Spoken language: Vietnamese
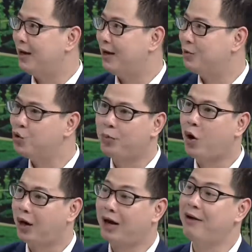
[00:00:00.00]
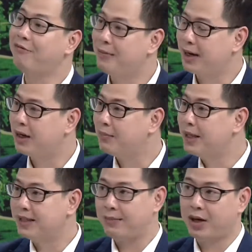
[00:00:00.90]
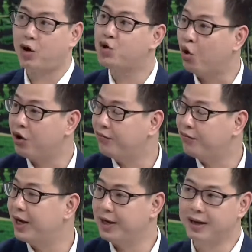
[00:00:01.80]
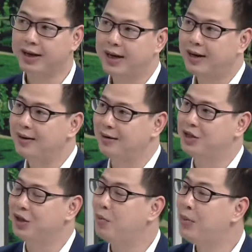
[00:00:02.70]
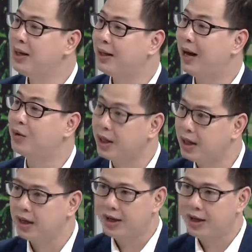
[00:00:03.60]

à, giúp con là khám phá bản thân mình xem là trội về những cái năng lực trí thông minh nào nhất